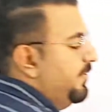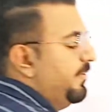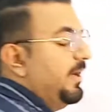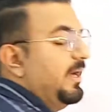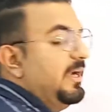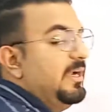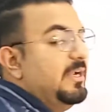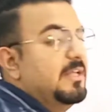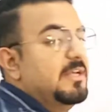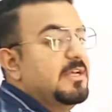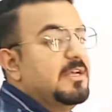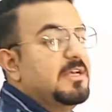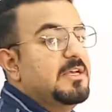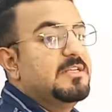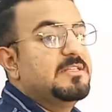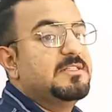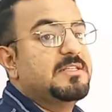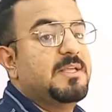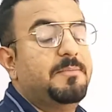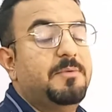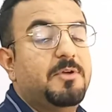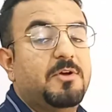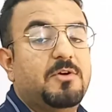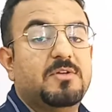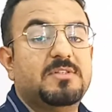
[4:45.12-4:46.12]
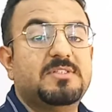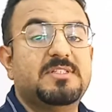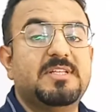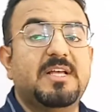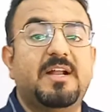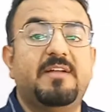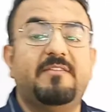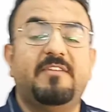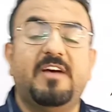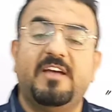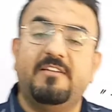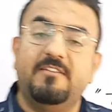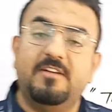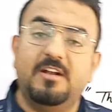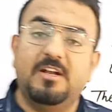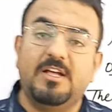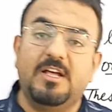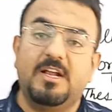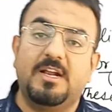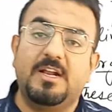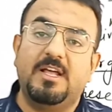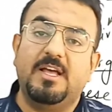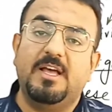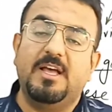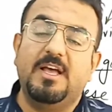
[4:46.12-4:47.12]
राइट right? सभी को सर्वाइवल
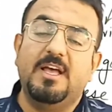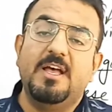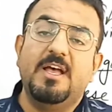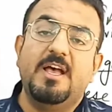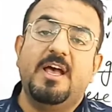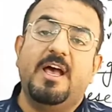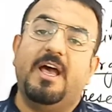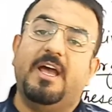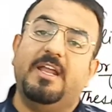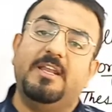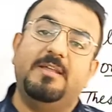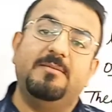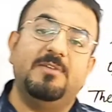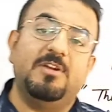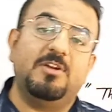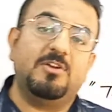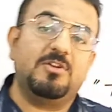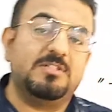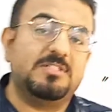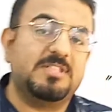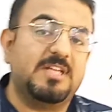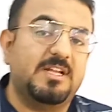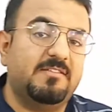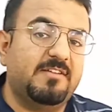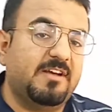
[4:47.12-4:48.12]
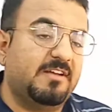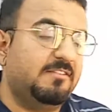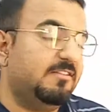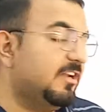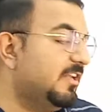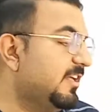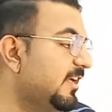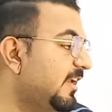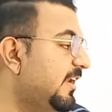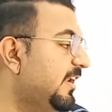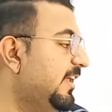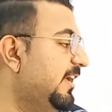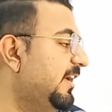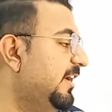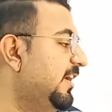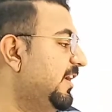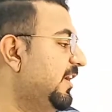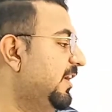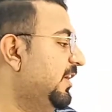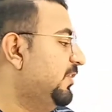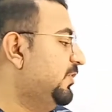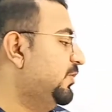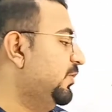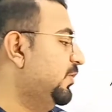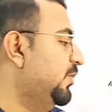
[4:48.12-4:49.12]
करना है एनिमल को सर्वाइवल करना है
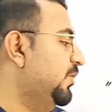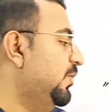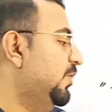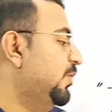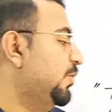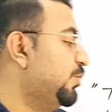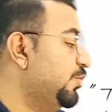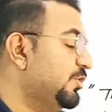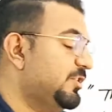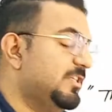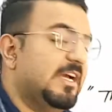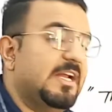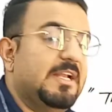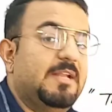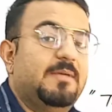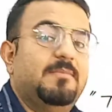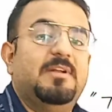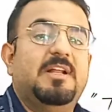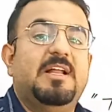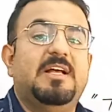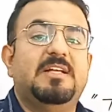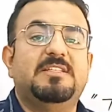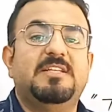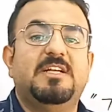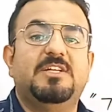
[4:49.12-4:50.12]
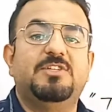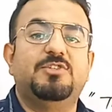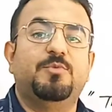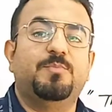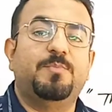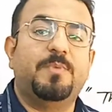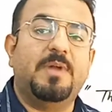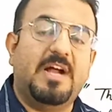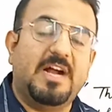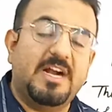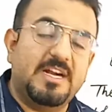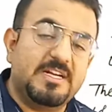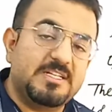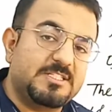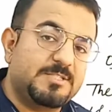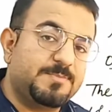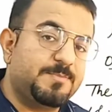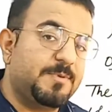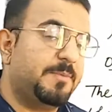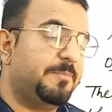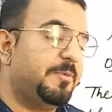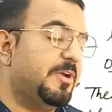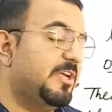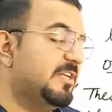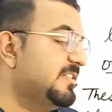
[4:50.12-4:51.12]
तो कुछ एनिमल ऐसे हैं जो प्लांट्स
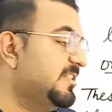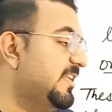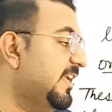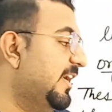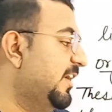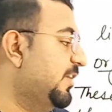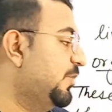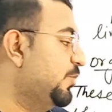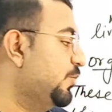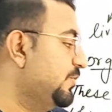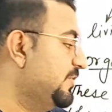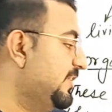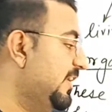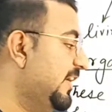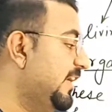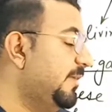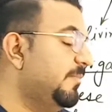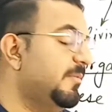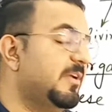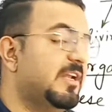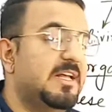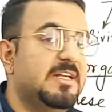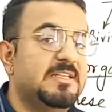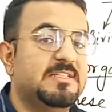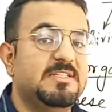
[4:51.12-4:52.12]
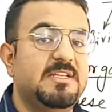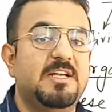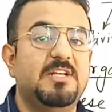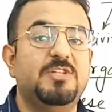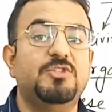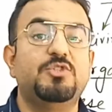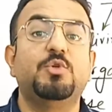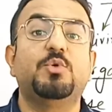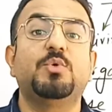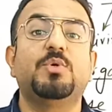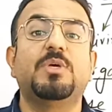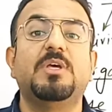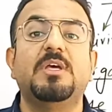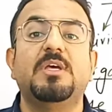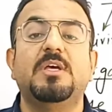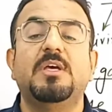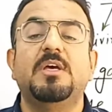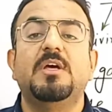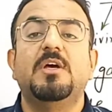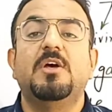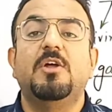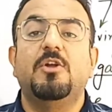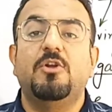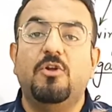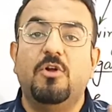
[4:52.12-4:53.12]
पर बेस्ड है कुछ एनिमल ऐसे हैं जो कि
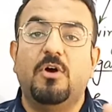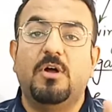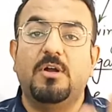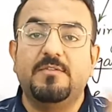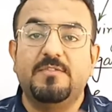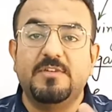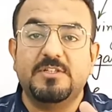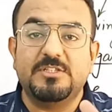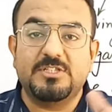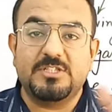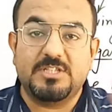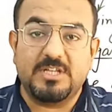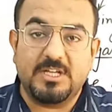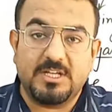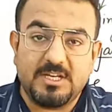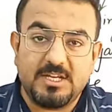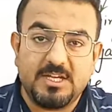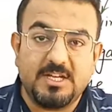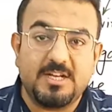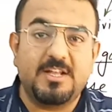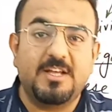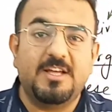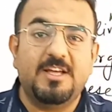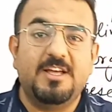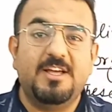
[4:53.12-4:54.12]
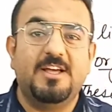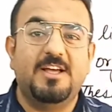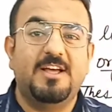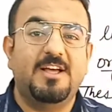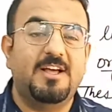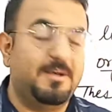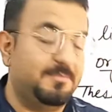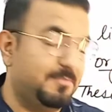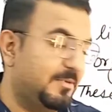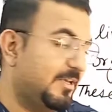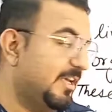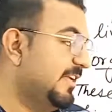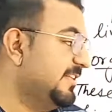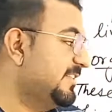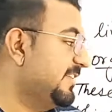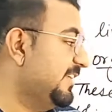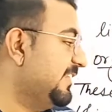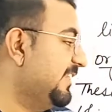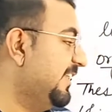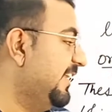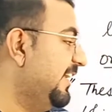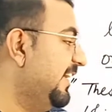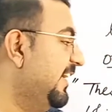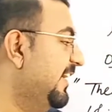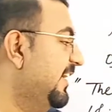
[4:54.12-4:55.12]
नॉन वेजिटेरियन है हम कह
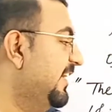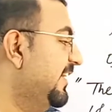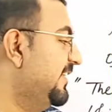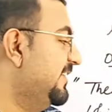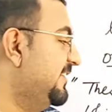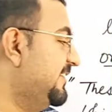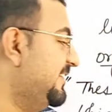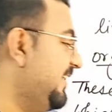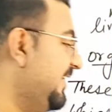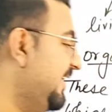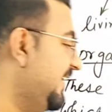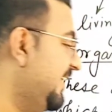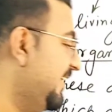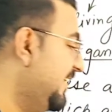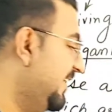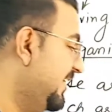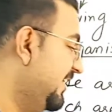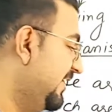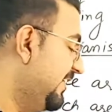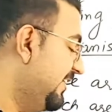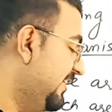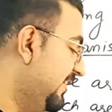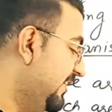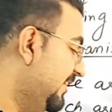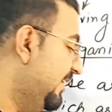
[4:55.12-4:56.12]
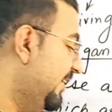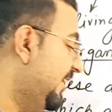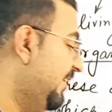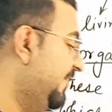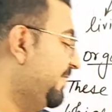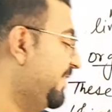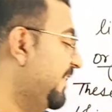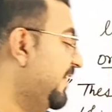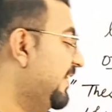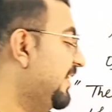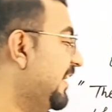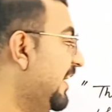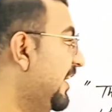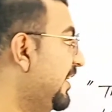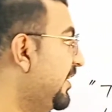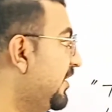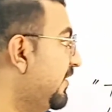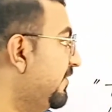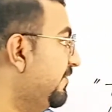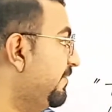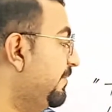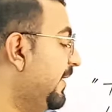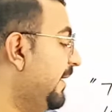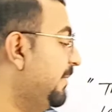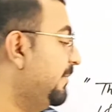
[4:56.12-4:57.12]
सकते हैं जिन्हें डिफरेंट काइंड
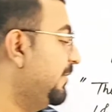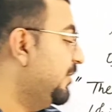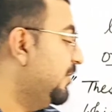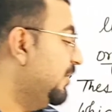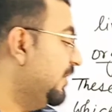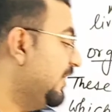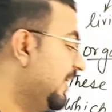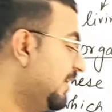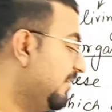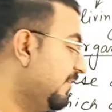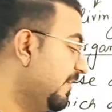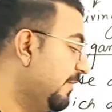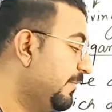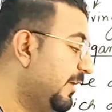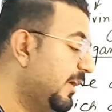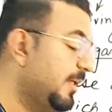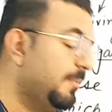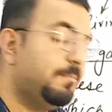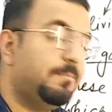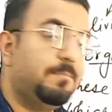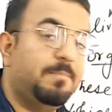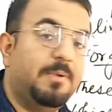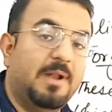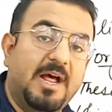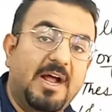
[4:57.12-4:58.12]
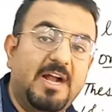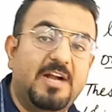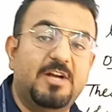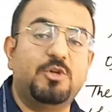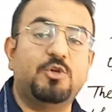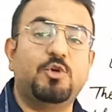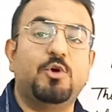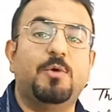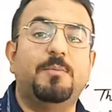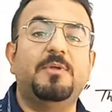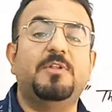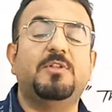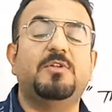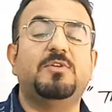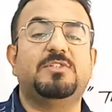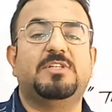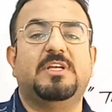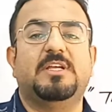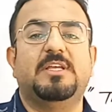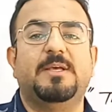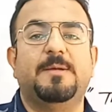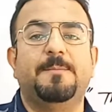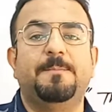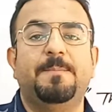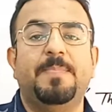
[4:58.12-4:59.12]
ऑफ बायोमेडिकल की रिक्वायरमेंट है प्लांट को भी तो
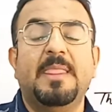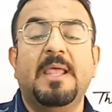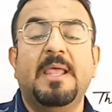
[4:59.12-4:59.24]
चाहिए